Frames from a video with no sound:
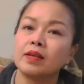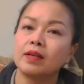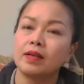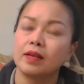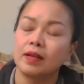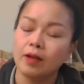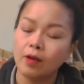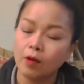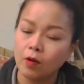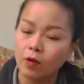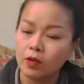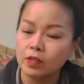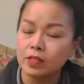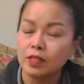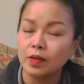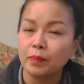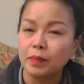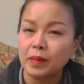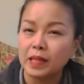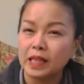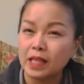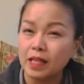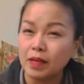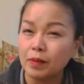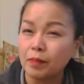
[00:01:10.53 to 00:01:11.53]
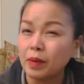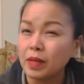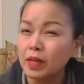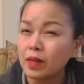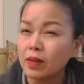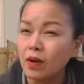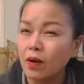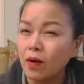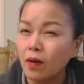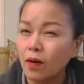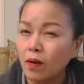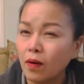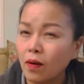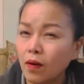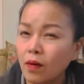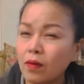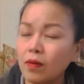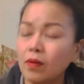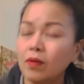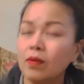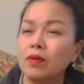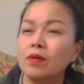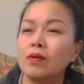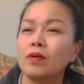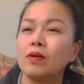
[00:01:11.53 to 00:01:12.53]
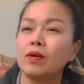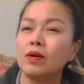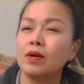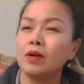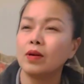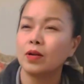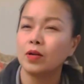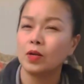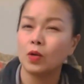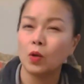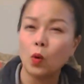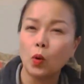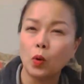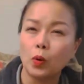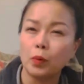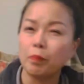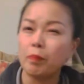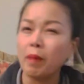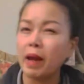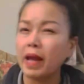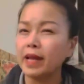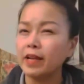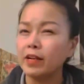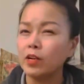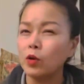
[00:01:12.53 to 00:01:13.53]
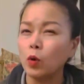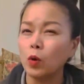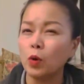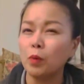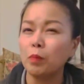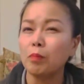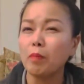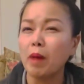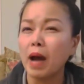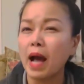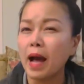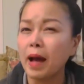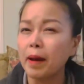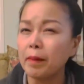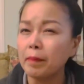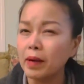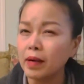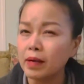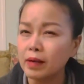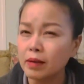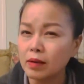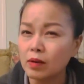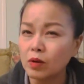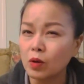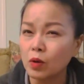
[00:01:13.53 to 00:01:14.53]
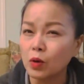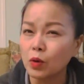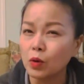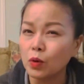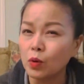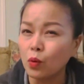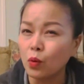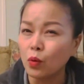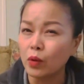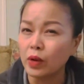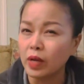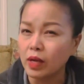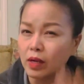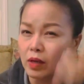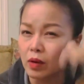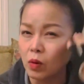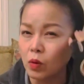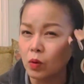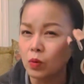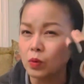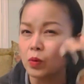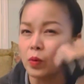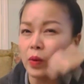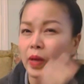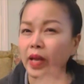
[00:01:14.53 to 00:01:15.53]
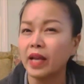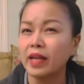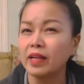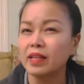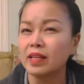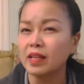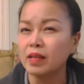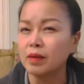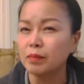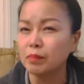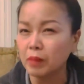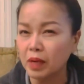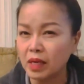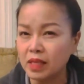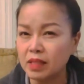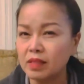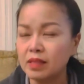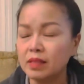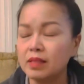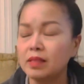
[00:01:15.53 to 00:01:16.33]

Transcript: เราก็จะประติดประตอโดดไปโดดมามั่งคนดูยังงงดูเองยังมึน